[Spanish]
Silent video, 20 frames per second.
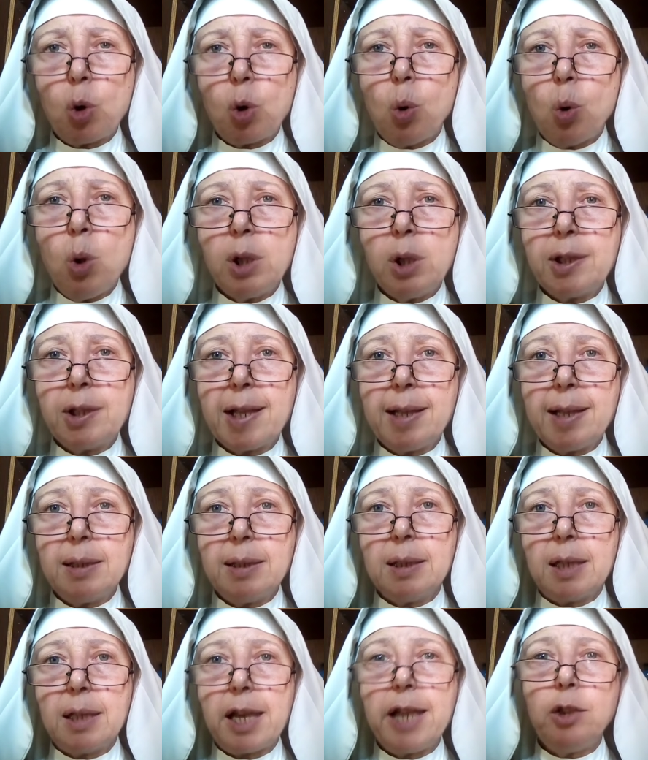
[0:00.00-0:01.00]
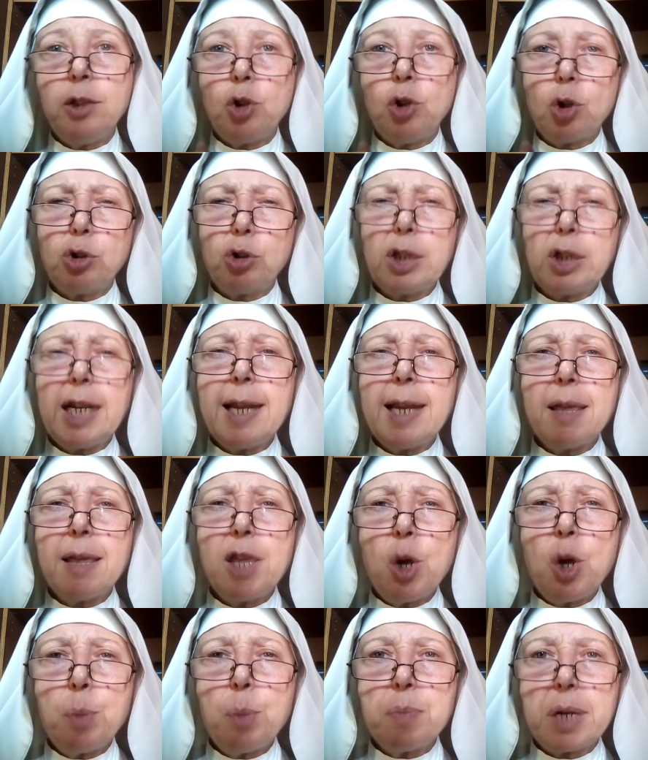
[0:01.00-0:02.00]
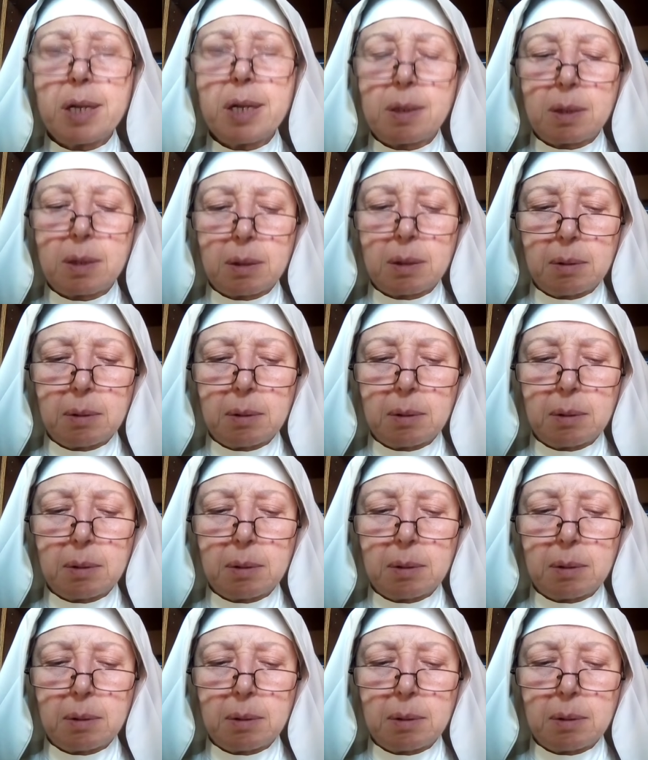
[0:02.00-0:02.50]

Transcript: oculta en doctrinas de hombres.